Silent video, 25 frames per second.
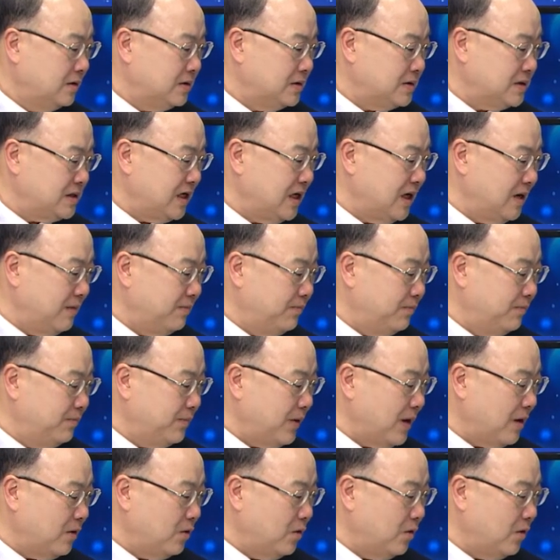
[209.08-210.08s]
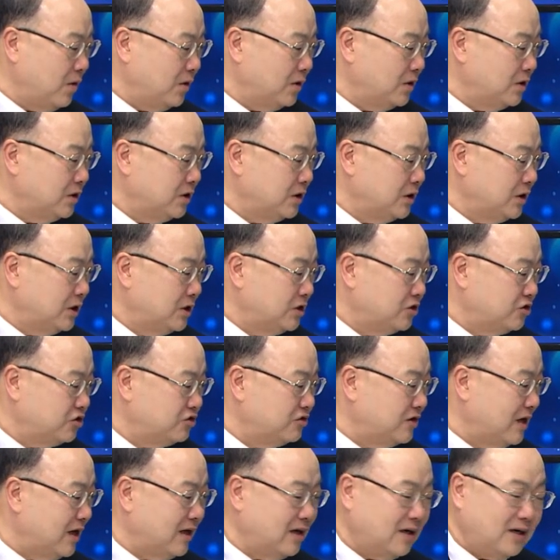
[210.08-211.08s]
제압하고
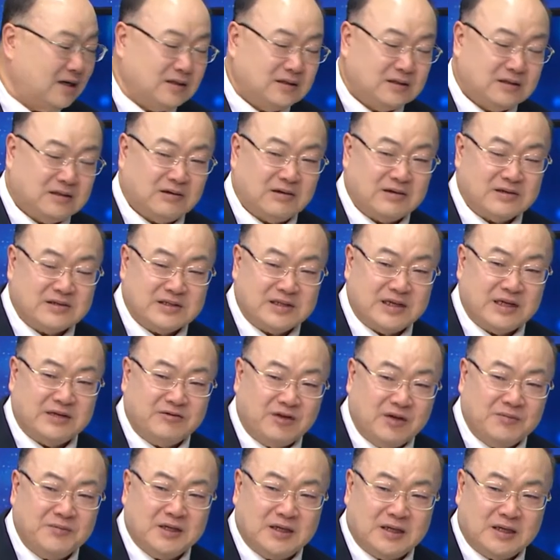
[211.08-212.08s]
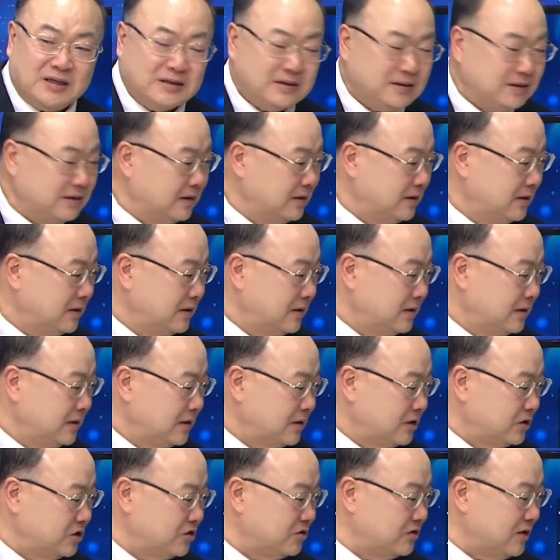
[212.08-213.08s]
주나라가 들어서게 됩니다.
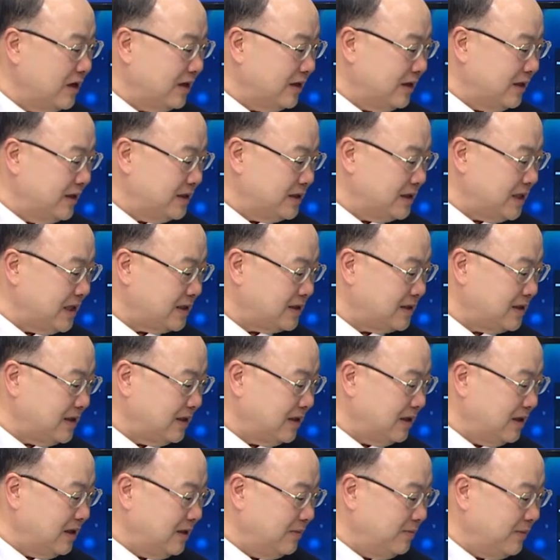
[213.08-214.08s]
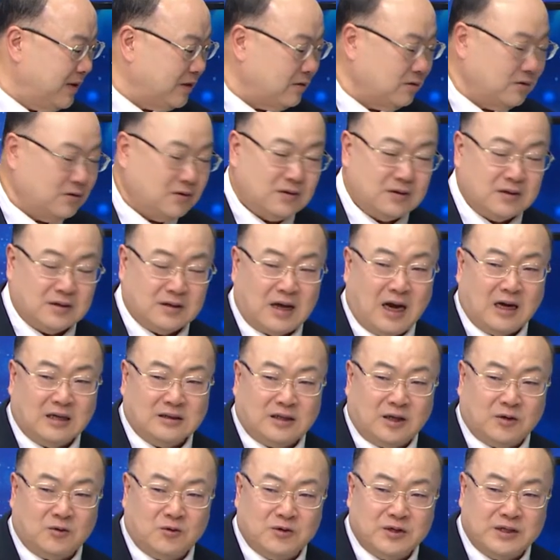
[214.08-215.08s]
그 주나라의 책사가 바로
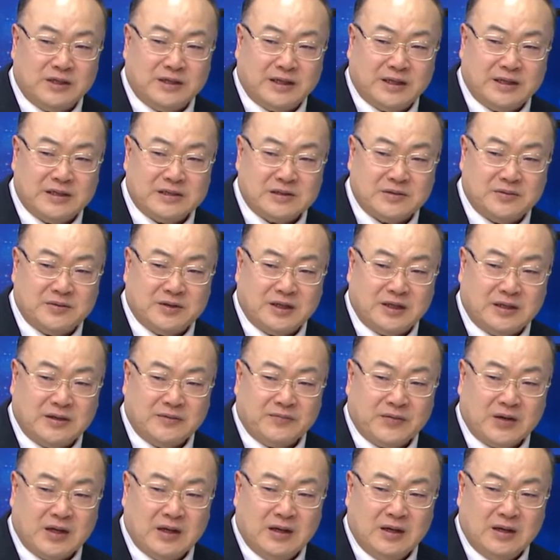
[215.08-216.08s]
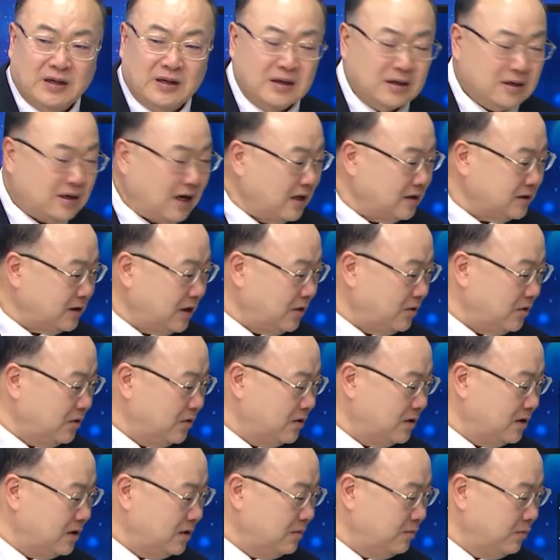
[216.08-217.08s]
강태공이 되겠습니다.
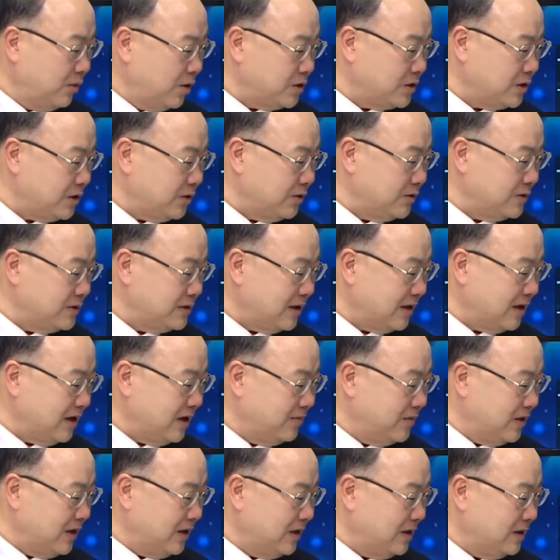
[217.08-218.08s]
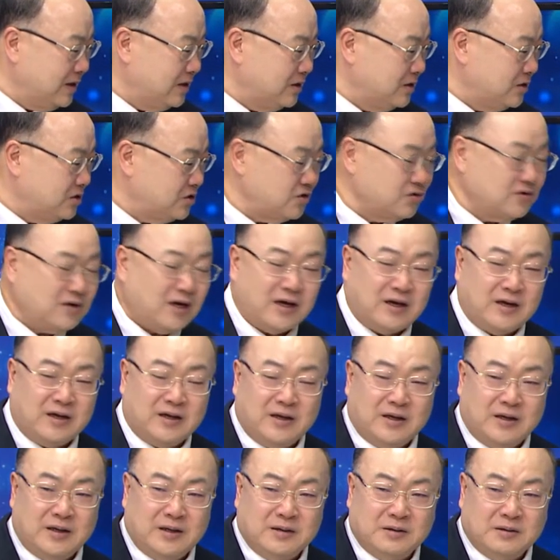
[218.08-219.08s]
강태공을 모셔온 사람이
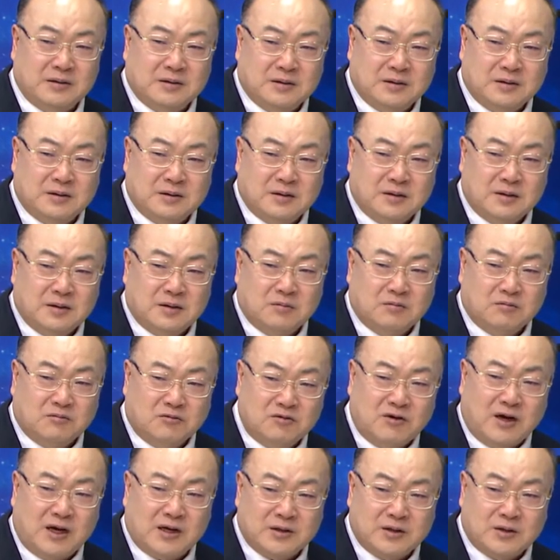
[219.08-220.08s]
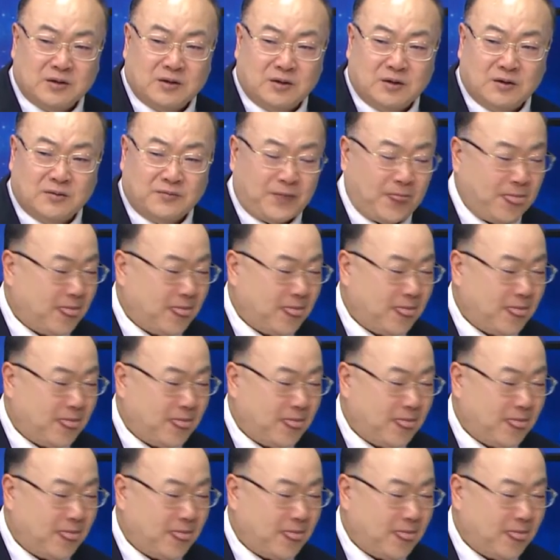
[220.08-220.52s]
주나라의 문왕이고,